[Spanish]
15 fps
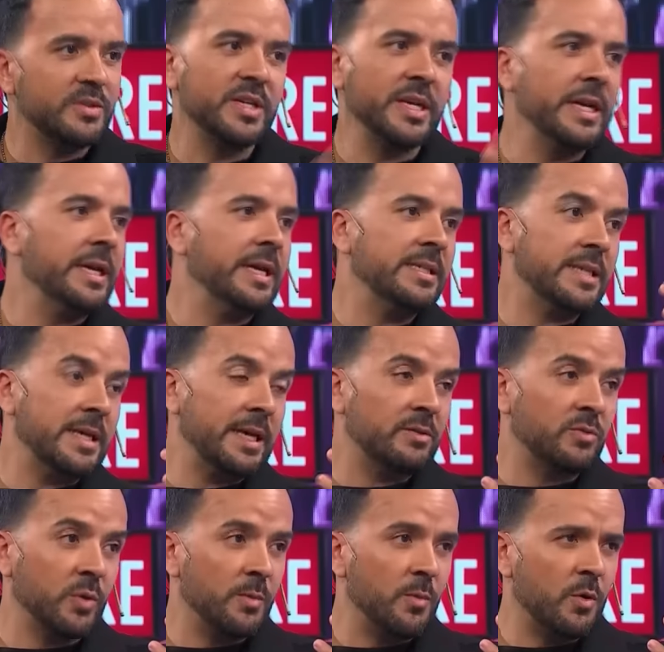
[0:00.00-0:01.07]
sí,
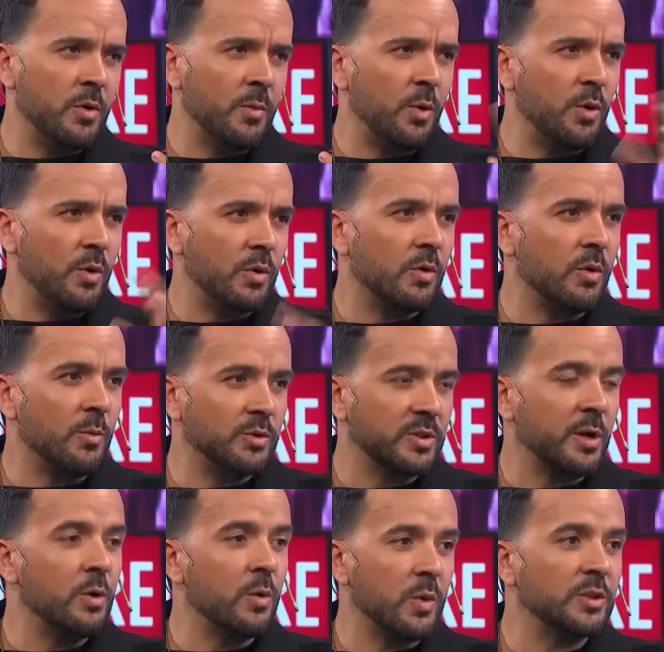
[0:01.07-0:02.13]
estuvimos como, como
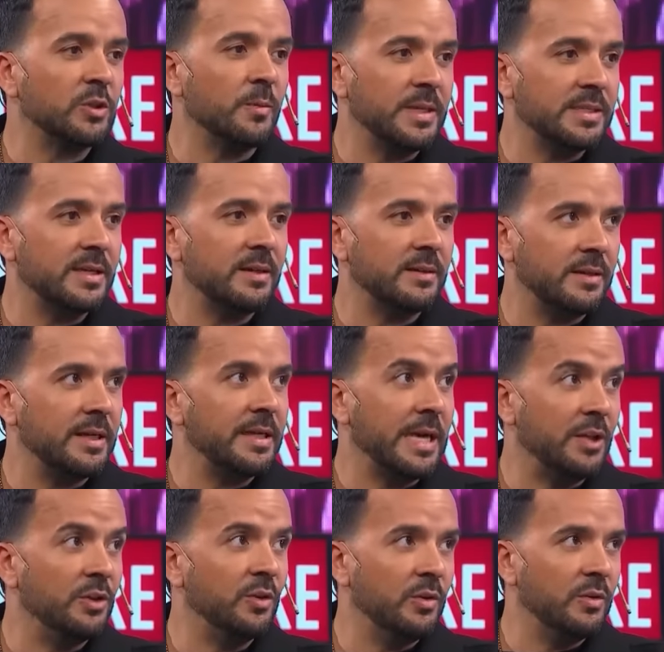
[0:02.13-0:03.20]
tres o cuatro meses
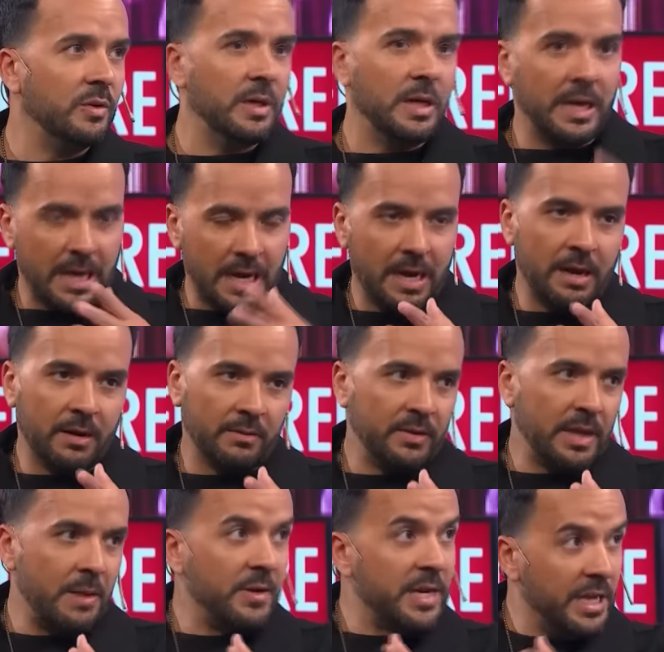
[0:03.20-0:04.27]
girando,
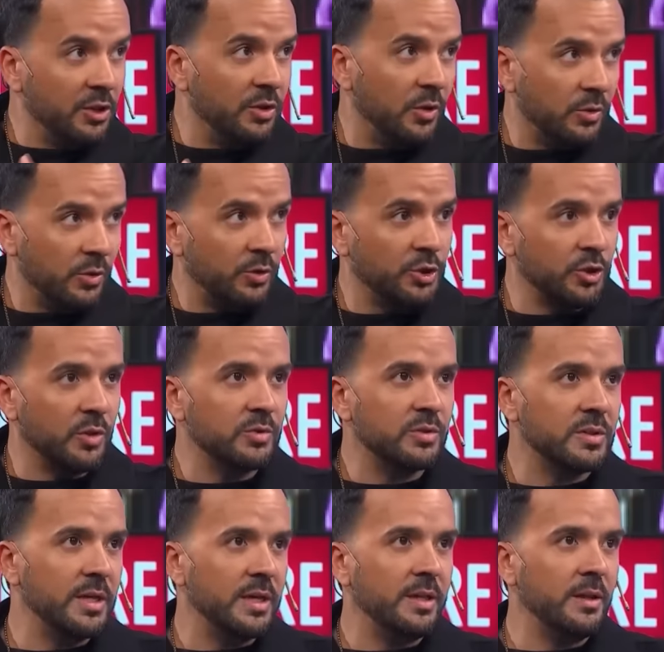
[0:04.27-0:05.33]
abriendo los
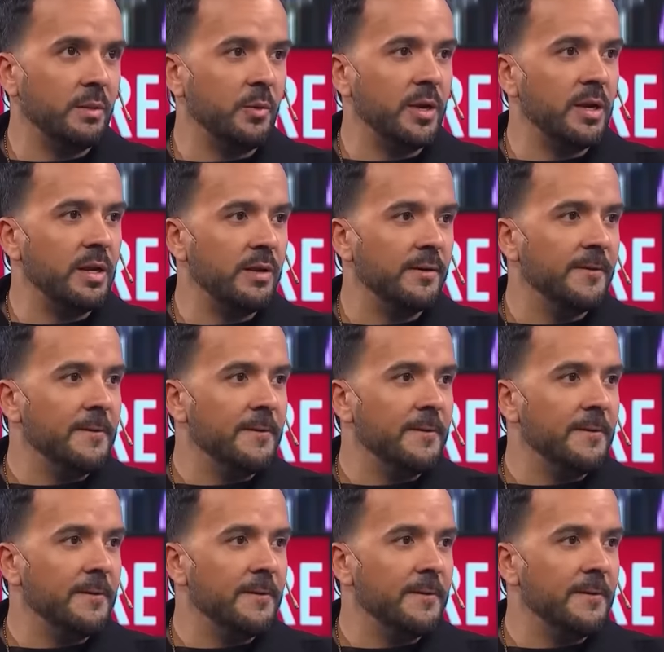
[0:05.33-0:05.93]
shows de, de Britney.